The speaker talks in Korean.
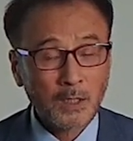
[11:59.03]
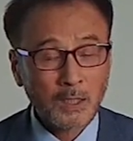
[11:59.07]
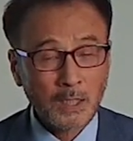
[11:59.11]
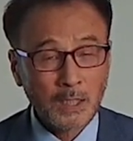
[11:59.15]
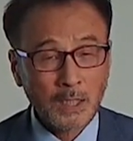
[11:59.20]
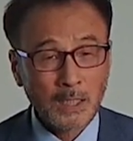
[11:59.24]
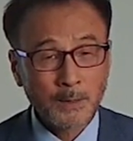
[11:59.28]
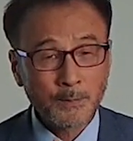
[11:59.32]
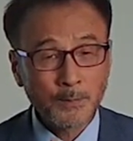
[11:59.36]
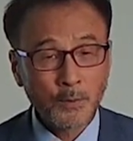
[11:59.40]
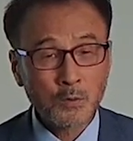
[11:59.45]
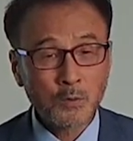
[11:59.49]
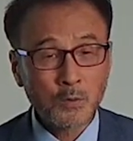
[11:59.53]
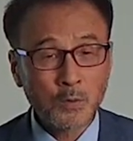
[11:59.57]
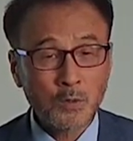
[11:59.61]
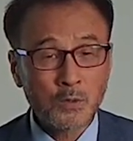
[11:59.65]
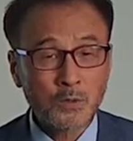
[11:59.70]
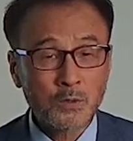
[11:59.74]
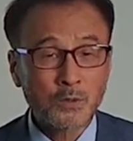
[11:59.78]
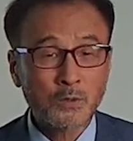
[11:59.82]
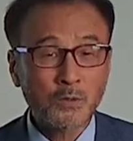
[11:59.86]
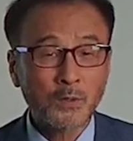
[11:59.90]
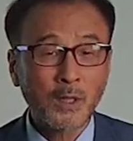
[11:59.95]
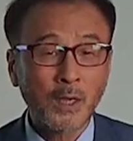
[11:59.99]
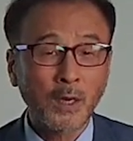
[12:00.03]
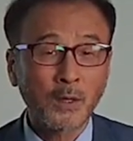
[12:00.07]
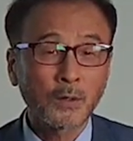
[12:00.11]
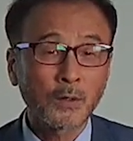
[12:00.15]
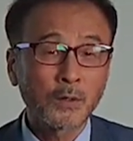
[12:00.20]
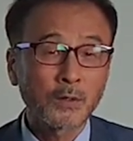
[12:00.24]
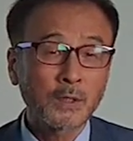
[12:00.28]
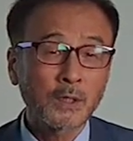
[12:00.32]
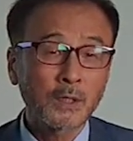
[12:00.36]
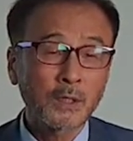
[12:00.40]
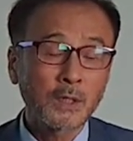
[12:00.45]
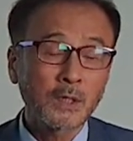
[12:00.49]
일본으로서는
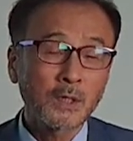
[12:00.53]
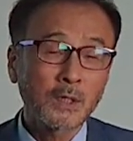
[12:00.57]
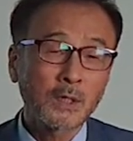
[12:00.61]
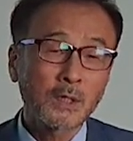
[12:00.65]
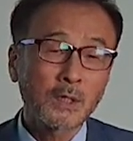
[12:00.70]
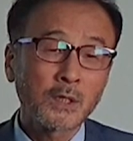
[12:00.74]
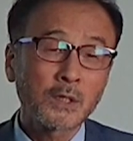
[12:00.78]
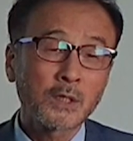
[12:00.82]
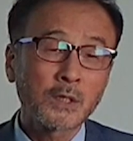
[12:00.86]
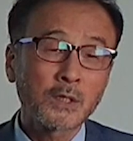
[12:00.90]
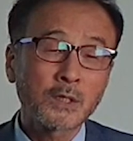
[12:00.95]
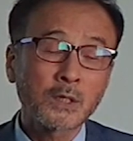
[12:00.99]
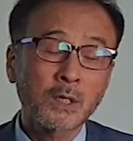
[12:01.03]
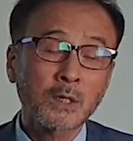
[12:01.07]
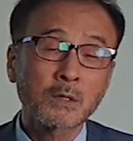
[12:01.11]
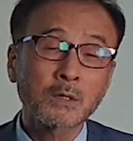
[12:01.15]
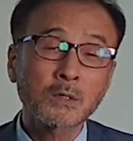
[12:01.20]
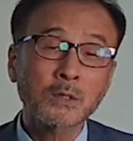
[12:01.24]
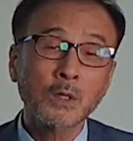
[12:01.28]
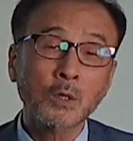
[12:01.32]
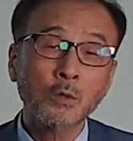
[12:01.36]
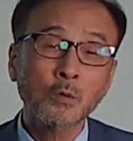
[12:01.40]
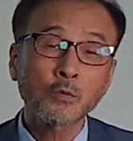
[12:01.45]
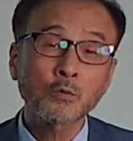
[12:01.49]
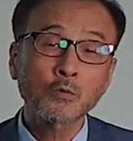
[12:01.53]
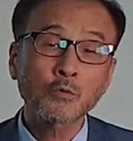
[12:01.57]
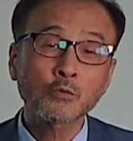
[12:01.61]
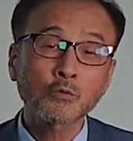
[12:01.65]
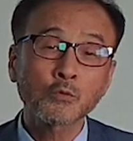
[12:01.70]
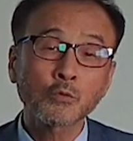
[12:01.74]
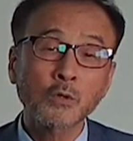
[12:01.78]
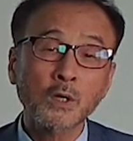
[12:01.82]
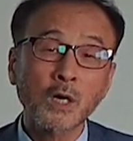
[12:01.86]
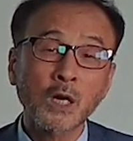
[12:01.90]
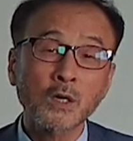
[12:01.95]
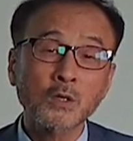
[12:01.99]
당연히 이제는 새로운
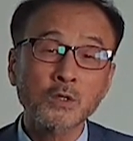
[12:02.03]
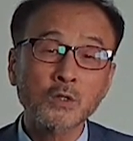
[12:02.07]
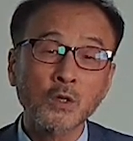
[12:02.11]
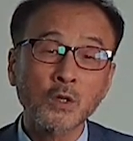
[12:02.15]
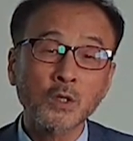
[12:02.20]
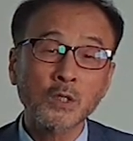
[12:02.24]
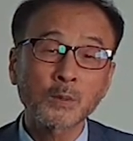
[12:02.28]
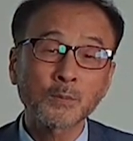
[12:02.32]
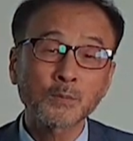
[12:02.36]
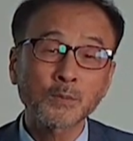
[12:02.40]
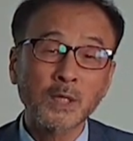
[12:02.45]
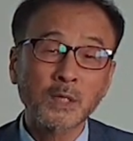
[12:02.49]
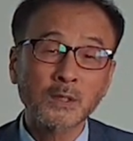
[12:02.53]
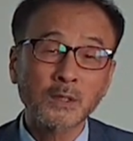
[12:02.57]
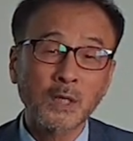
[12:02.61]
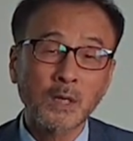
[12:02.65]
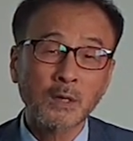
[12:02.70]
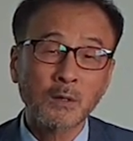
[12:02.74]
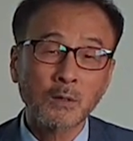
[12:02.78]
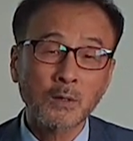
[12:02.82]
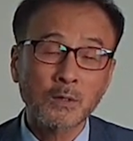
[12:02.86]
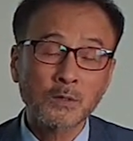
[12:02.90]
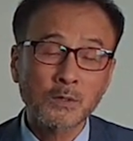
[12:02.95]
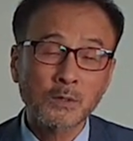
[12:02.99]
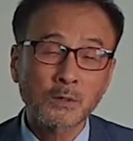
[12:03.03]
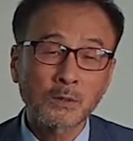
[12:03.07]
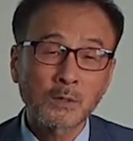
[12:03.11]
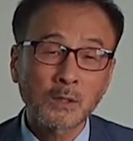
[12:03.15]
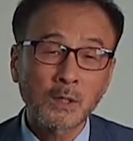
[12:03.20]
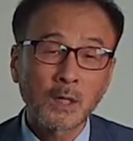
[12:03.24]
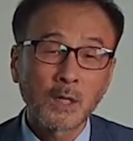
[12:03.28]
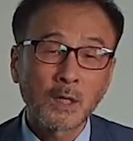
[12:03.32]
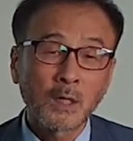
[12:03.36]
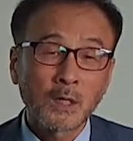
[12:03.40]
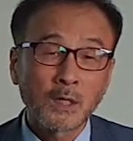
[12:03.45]
국가가 성립됐다는 것을